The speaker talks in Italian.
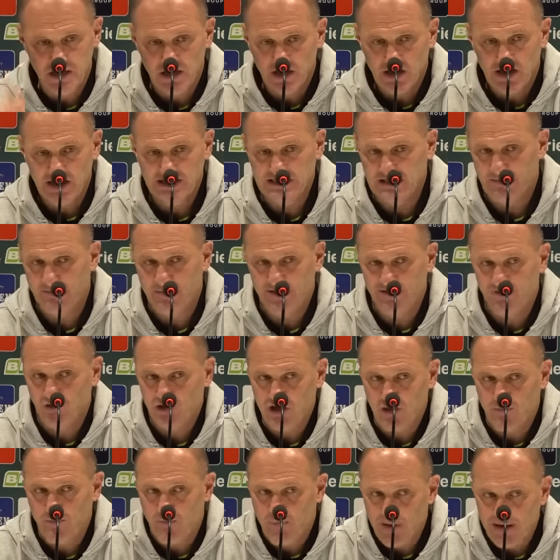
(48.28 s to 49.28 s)
e sapevo
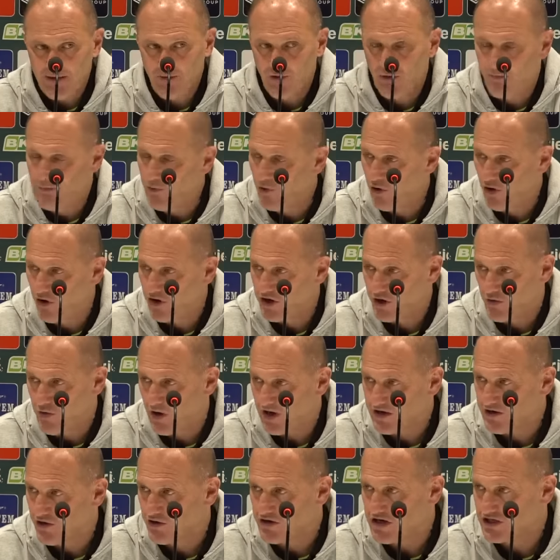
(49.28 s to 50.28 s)
che prima o poi
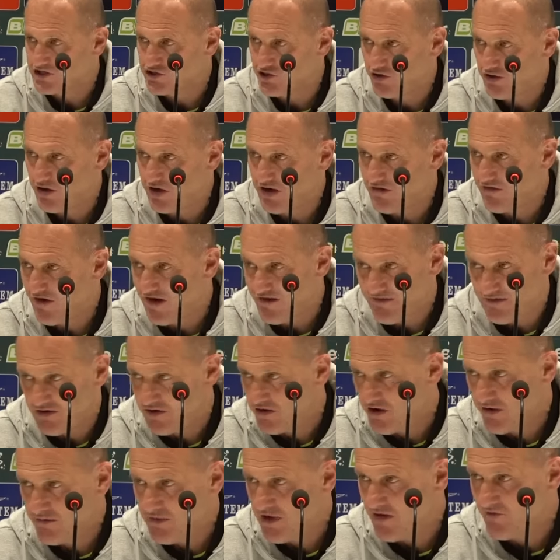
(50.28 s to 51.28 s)
qualche occasione arrivava, ne
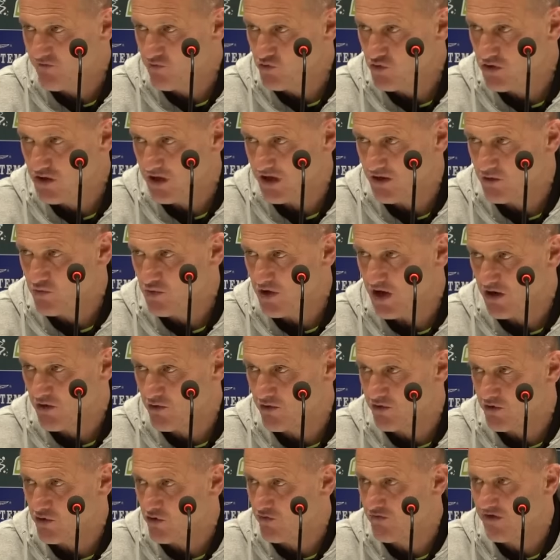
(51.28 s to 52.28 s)
abbiamo avute una
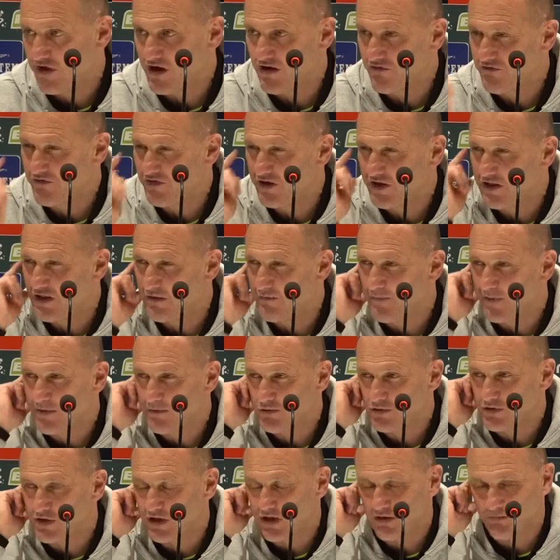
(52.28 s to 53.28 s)
con Rover alla fine del
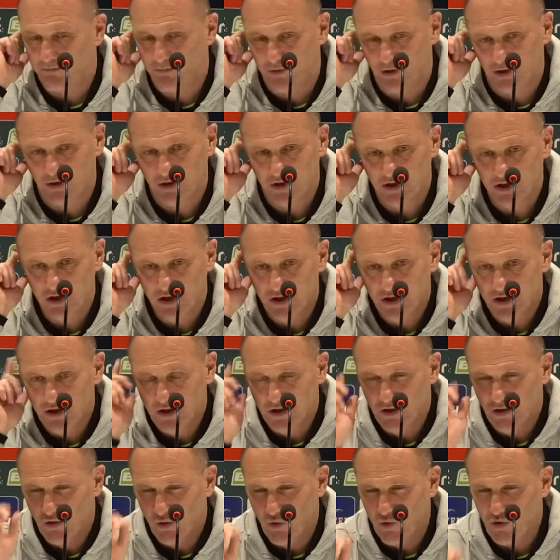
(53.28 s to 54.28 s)
primo tempo,
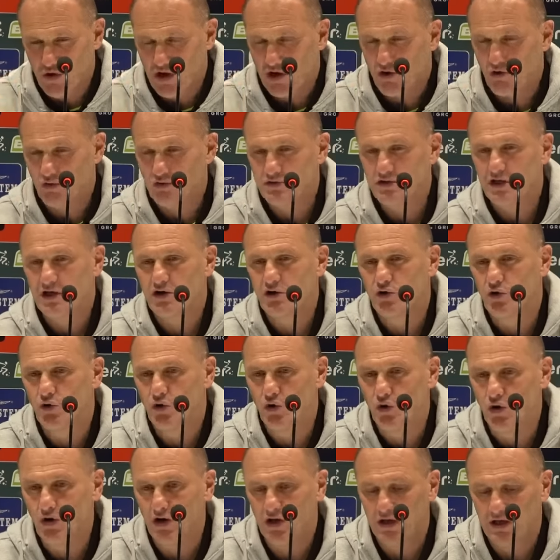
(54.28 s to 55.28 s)
una con De
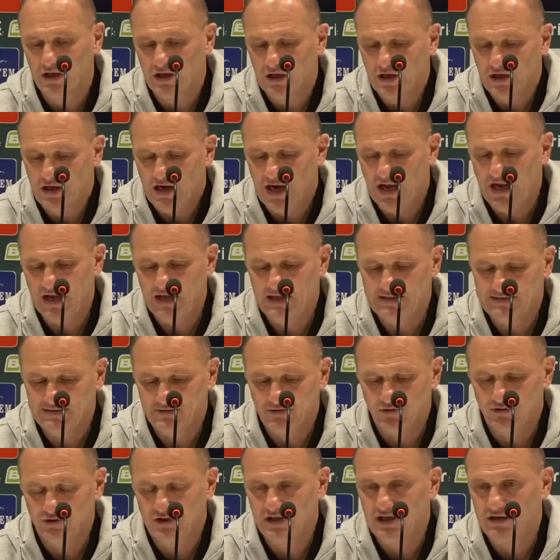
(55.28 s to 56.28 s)
Call
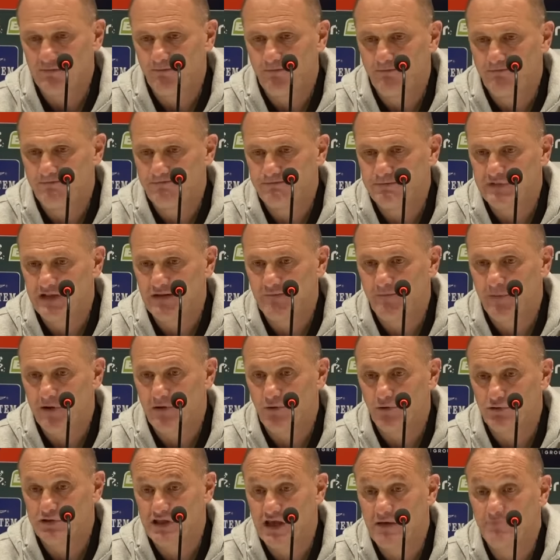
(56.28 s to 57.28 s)
all'inizio del, del,
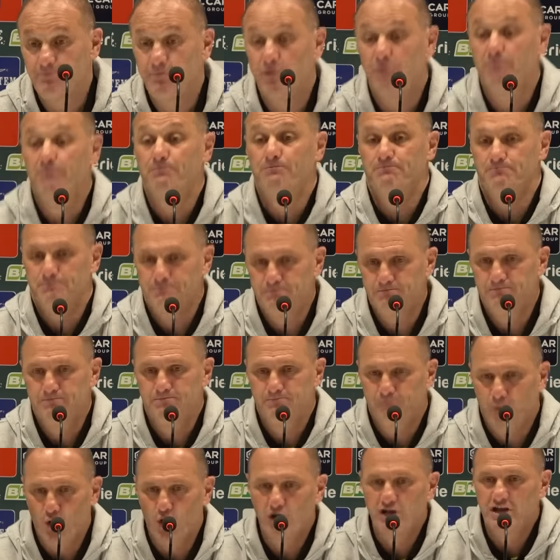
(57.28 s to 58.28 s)
primo tempo,
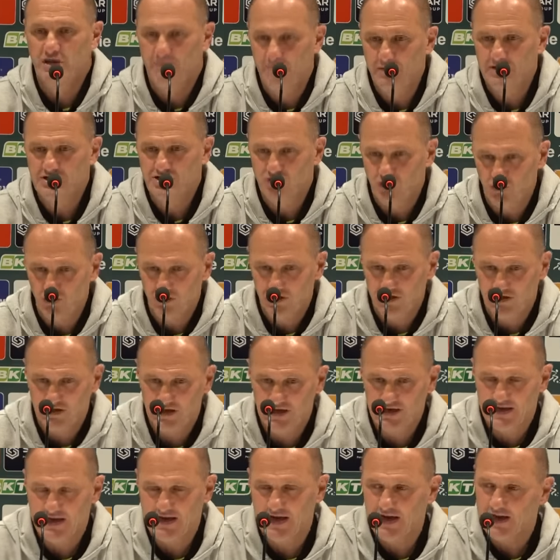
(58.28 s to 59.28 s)
poi gli episodi,
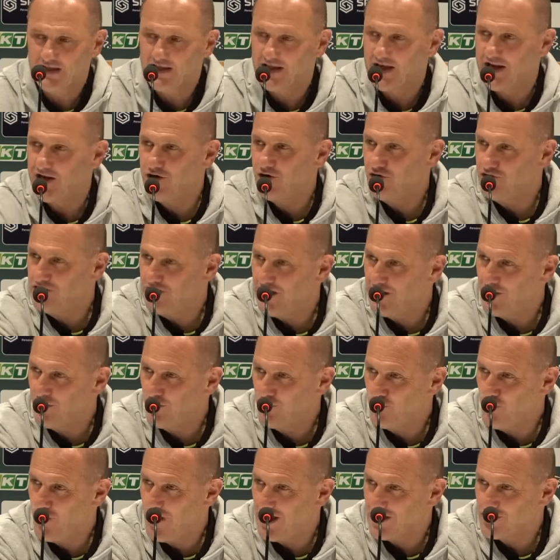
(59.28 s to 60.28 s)
al Cagliari gli hanno
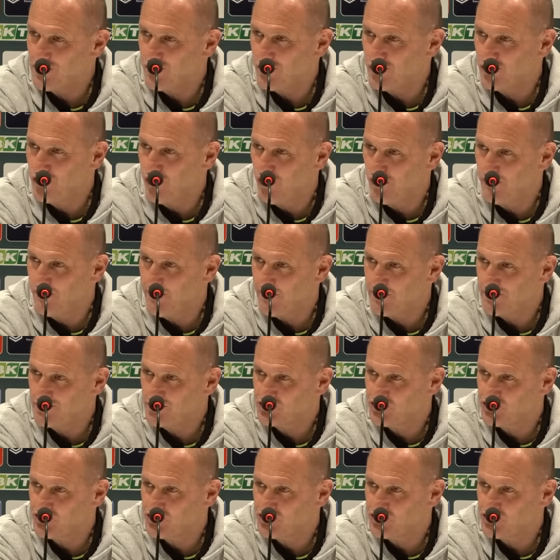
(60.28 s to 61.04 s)
annullato il gol per un